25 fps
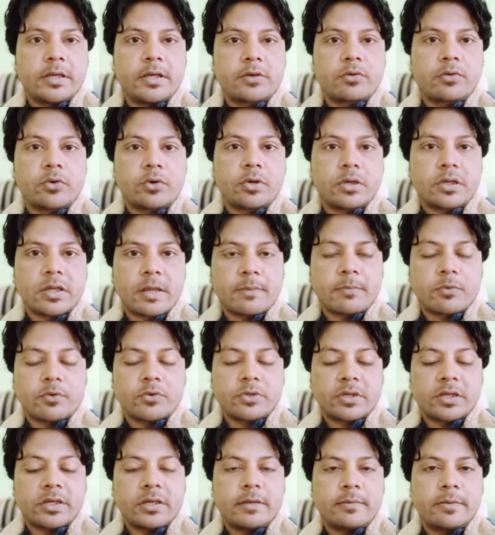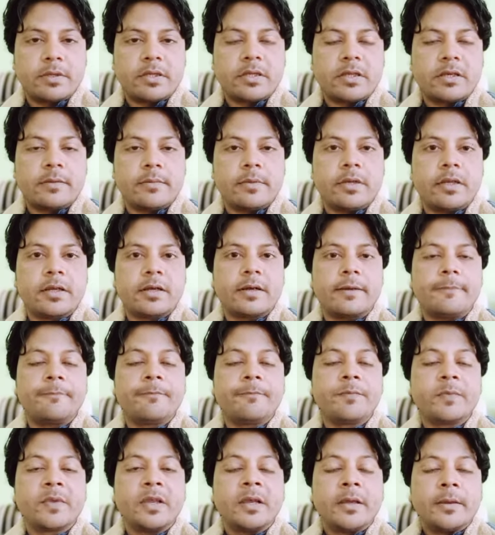टोटल आपको सैलरी मंथली मिलेगा
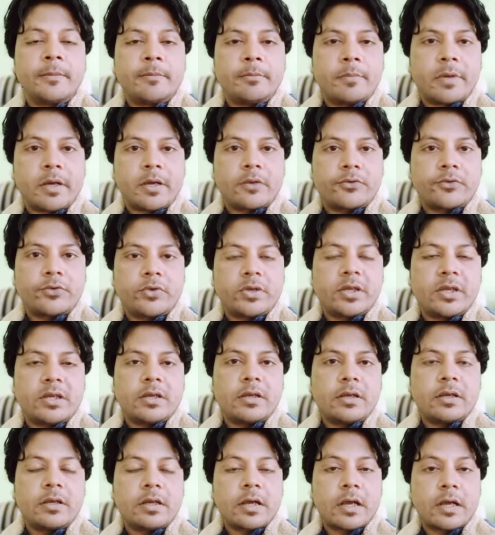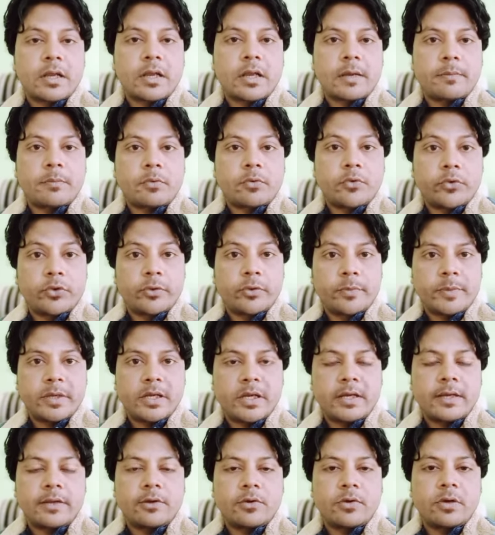बारह सौ रियाल खाना आपको उसमें
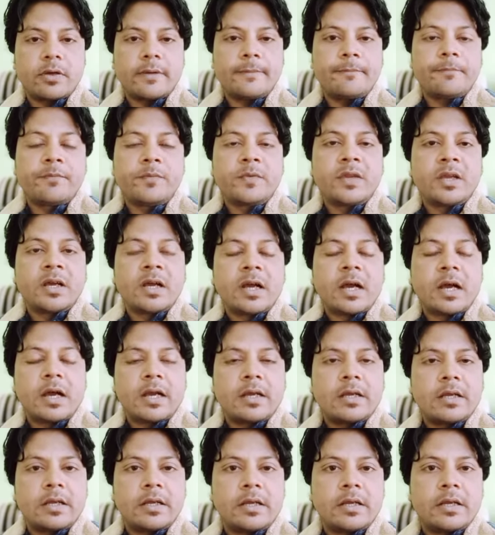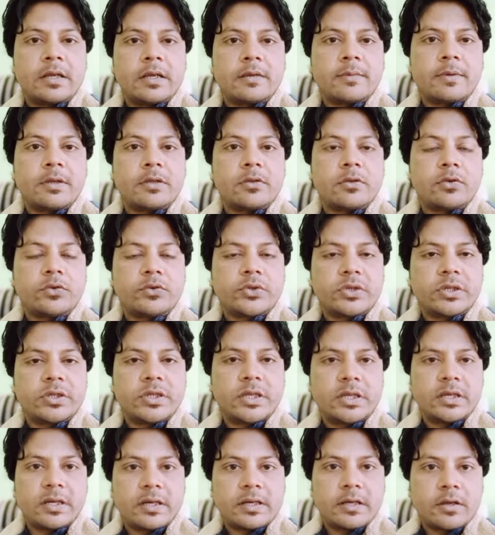खाना होगा आठ घंटे के बाद दो से
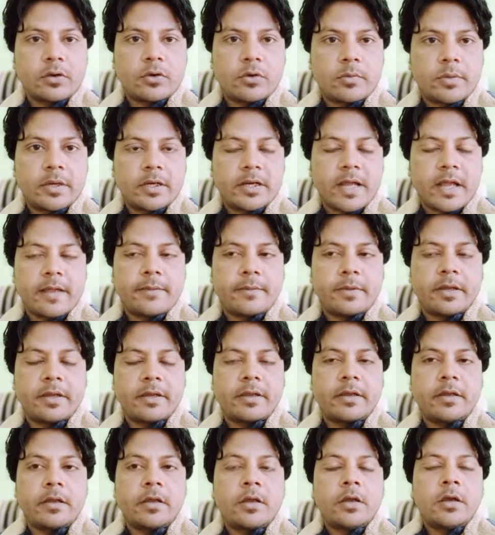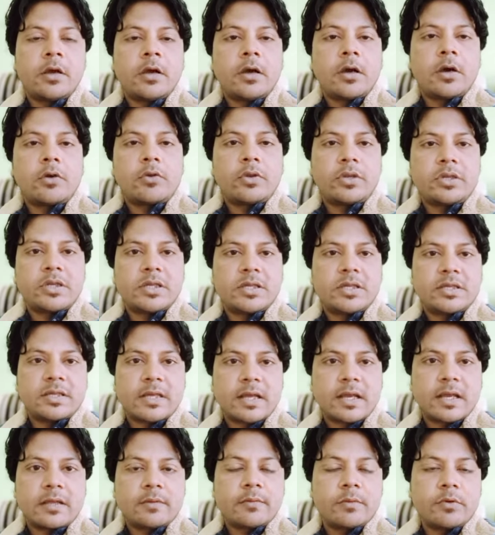तीन घंटा ओवर टाइम है और ये चीज़
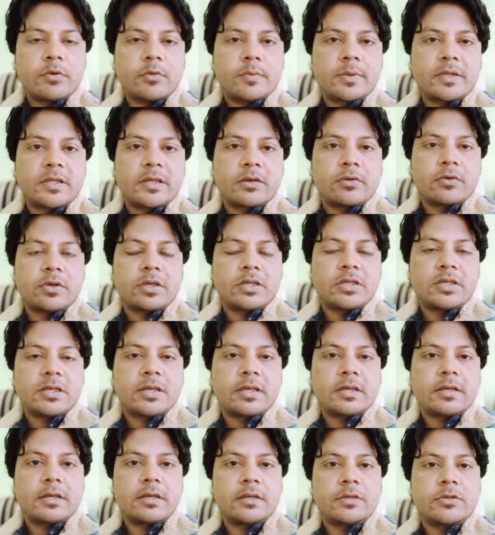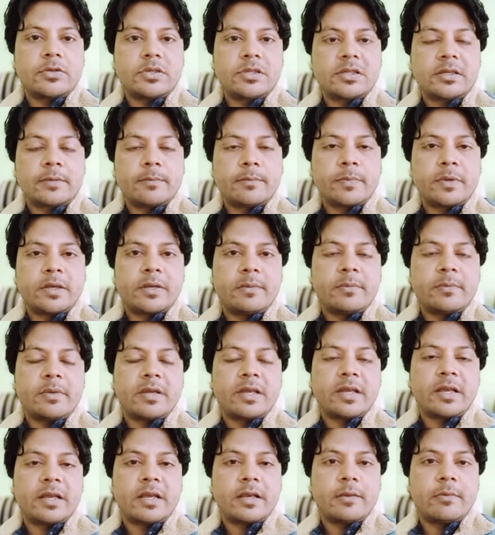सारा आदमी को पता होना चाहिए कि जिस कंपनी में
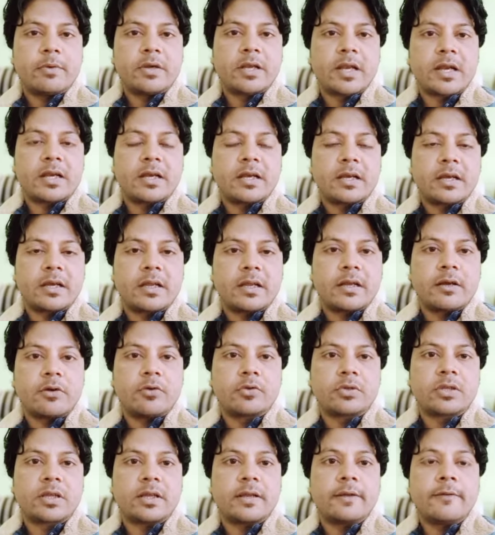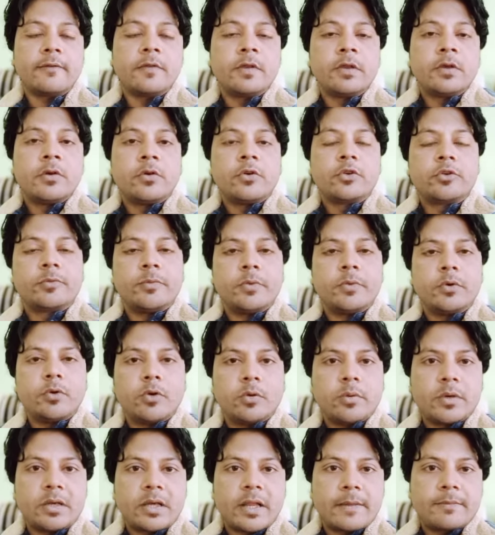एग्रीमेंट आठ घंटे का होता है उसमें
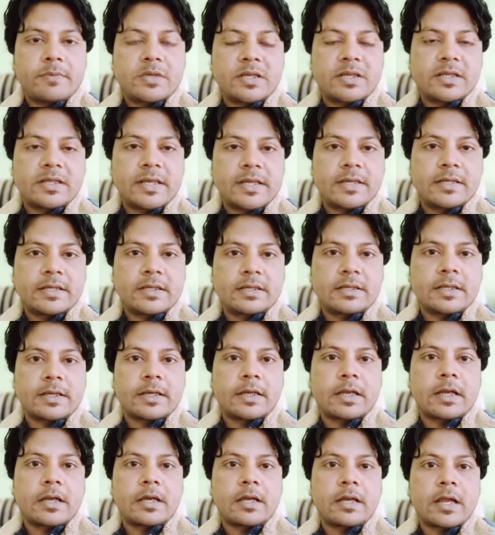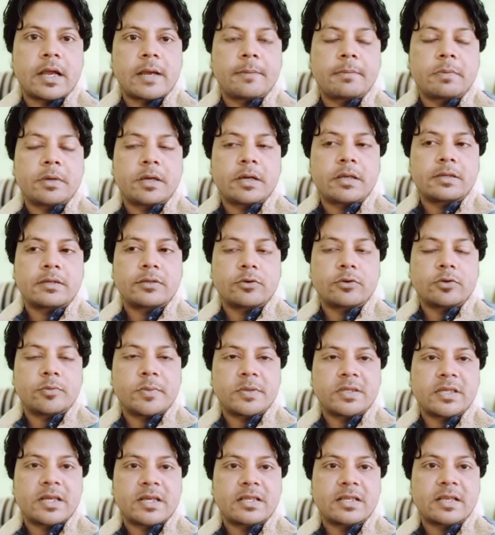ओवर टाइम चलता ही चलता है अगर आपका सौ
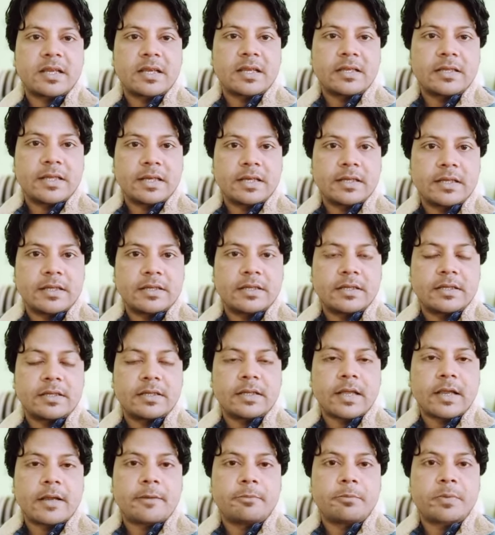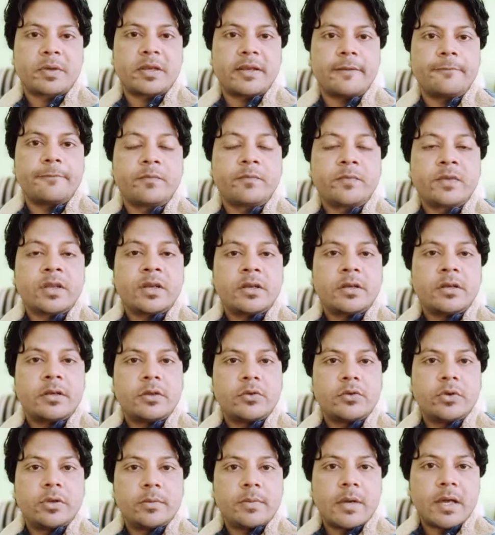पचास रियाल ज़्यादा दे देता है कंपनी
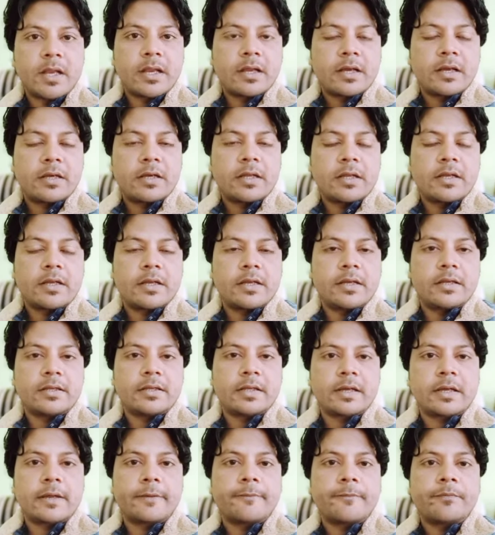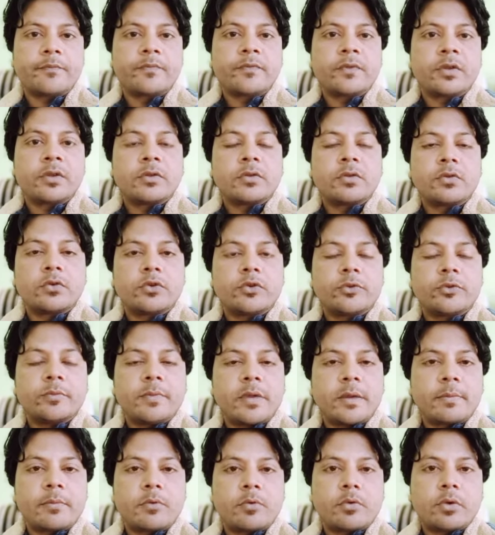ड्यूटी बारह घंटा ले लेता है तो उसमें
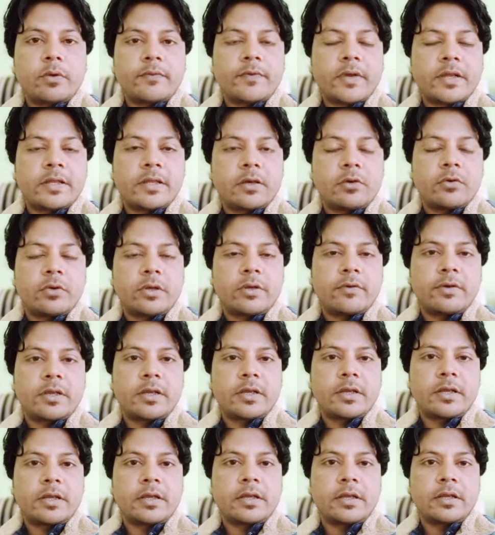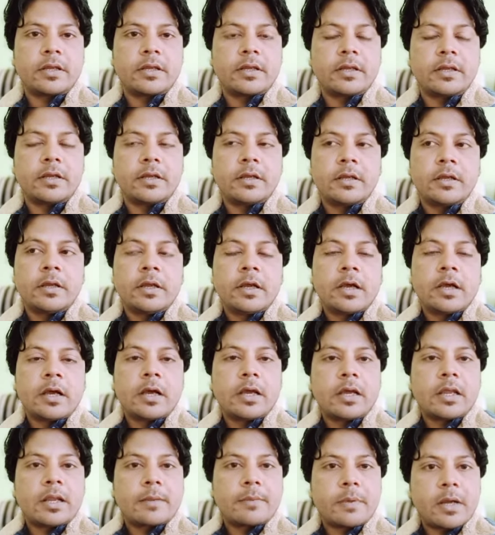आपको कोई फ़ायदा होने वाला नहीं है ठीक है
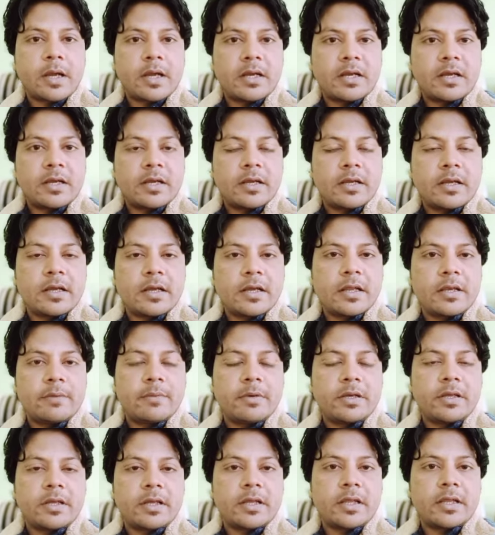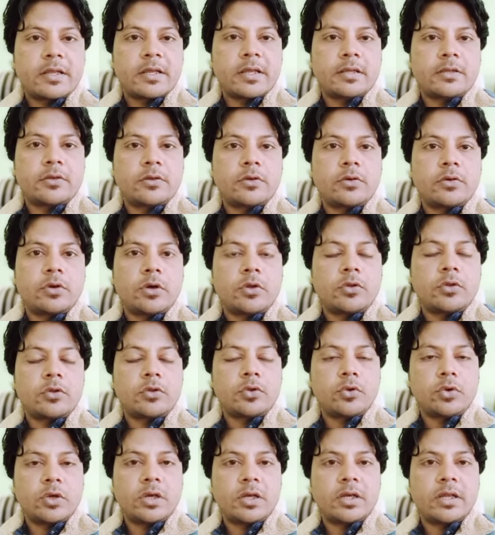अगर आप आठ घंटे का एग्रीमेंट करके जाते हो और
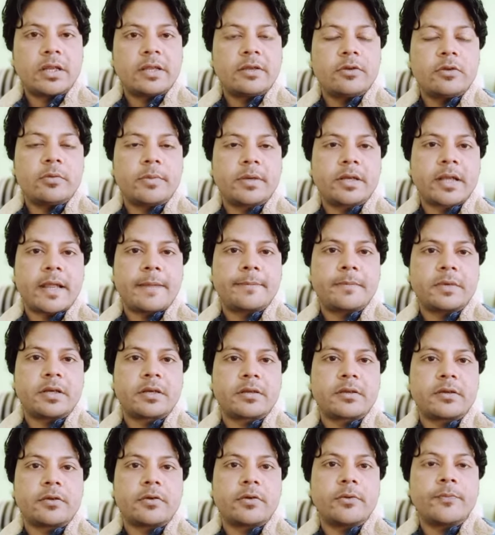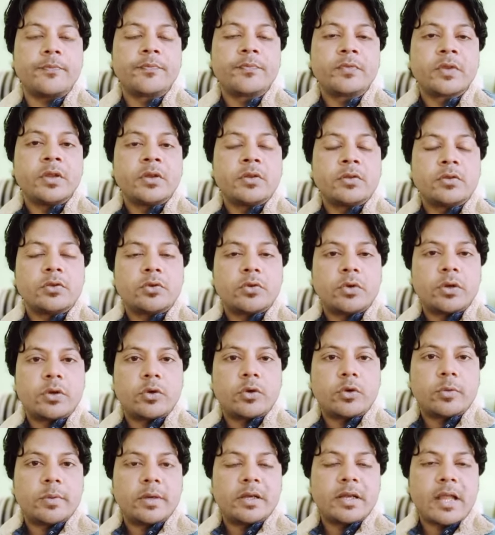दो घंटा ही ओवर टाइम करते हो तो
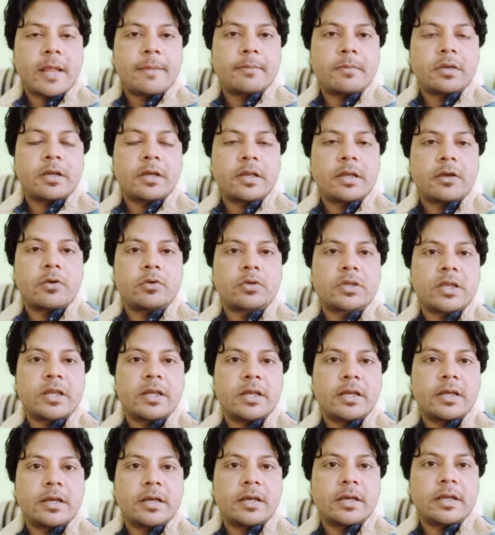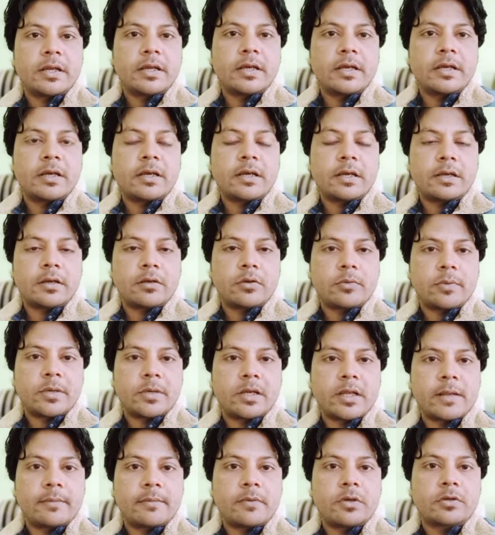ओवर टाइम का क्या होता है एक घंटे का अगर ओवर
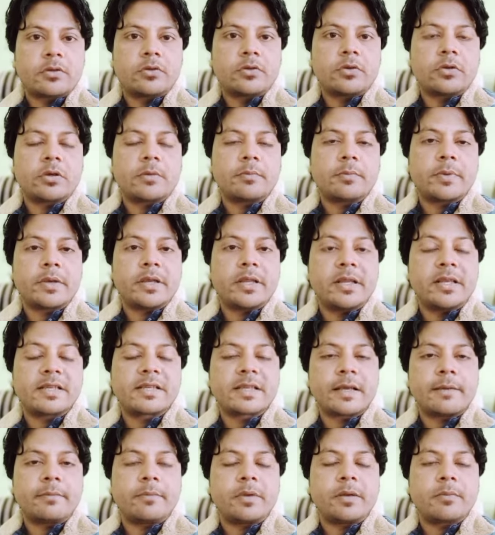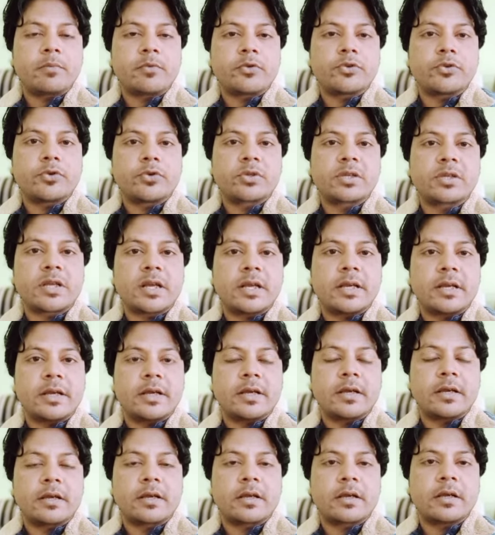टाइम करते हो तो कंपनी हिसाब में आपको जोड़ता है डेढ़
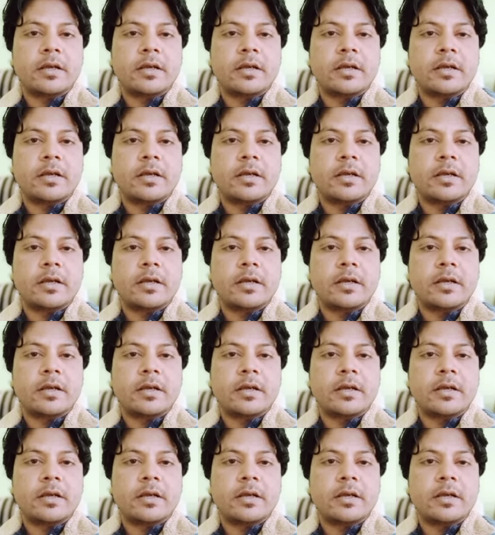घंटा